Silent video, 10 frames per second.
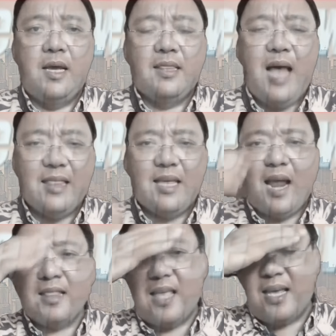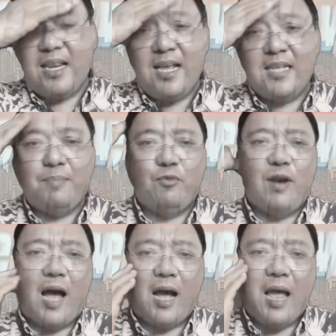Dati-dati, ang iniisip ko
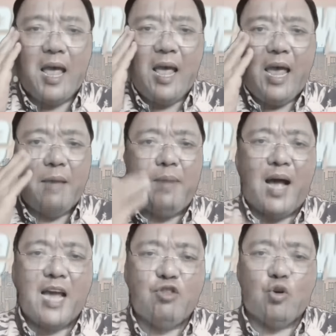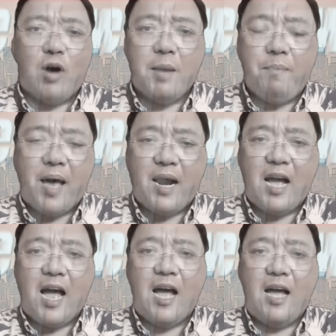lang, eh baka ito ay para
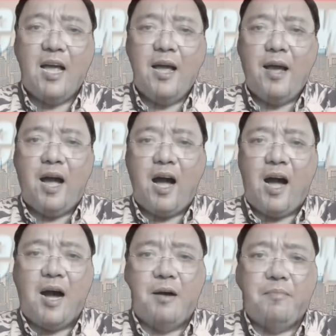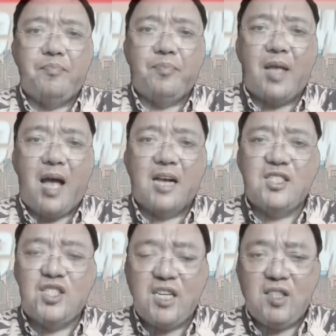nga um, ang
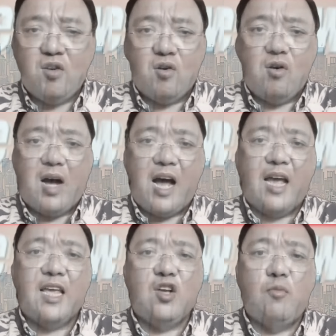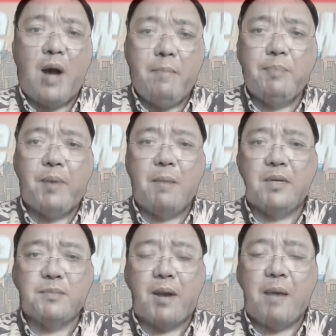Chino ay gumamit pa ng
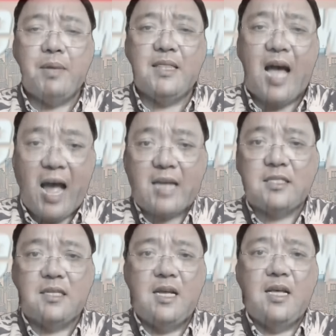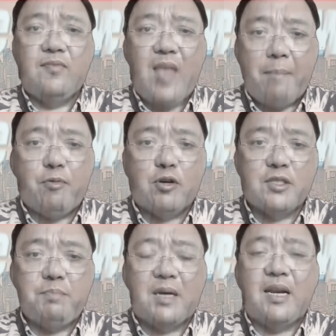mas maraming dahas,
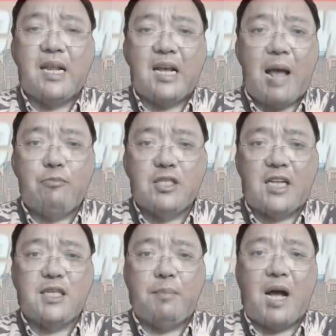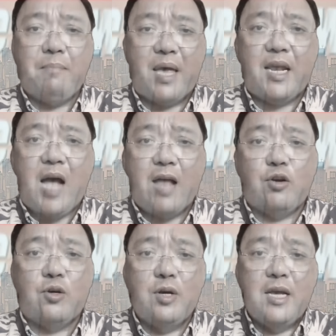tapos magrereklamo sila sa mga
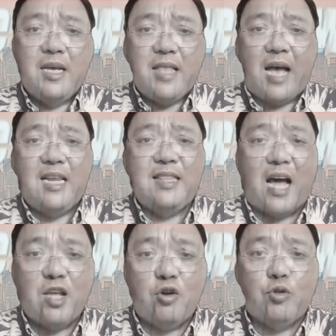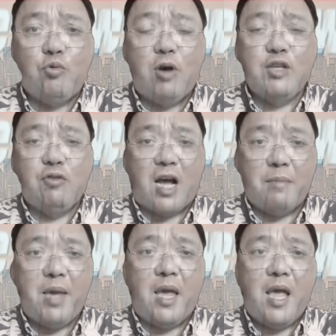Amerikano na halina kayo, tulungan nyo na
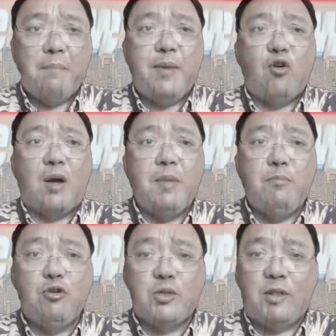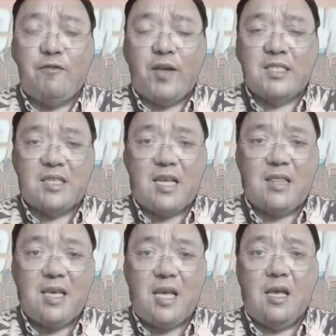kami. Meron kaming Mutual Defense
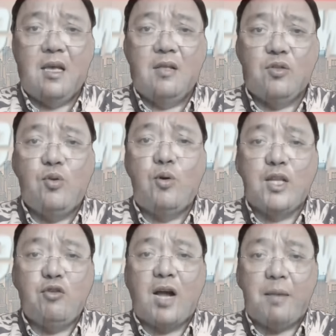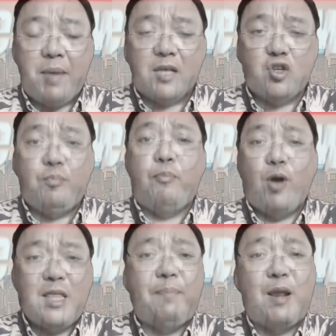Treaty, tulungan nyo na kami. So po,
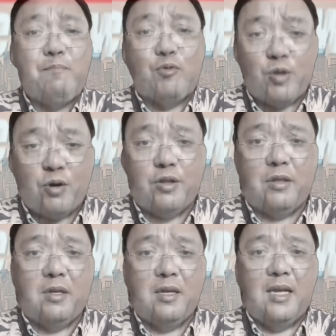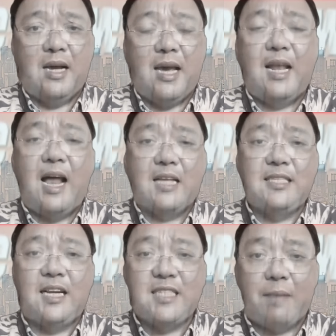pwede pa rin po yun. Kaya lang, ang
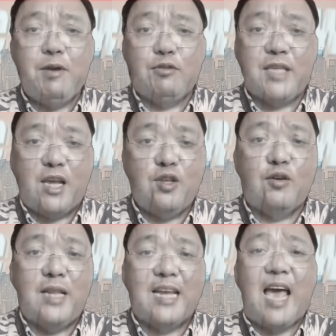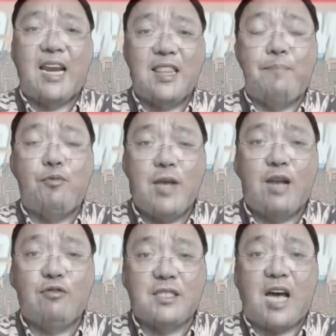sinasabi ko sa inyo, nangyari na po
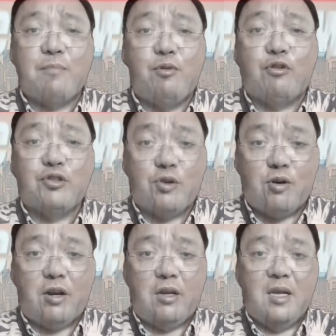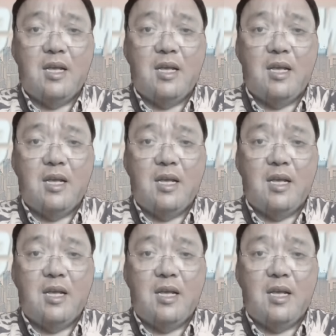yan ng Scarborough Shoal.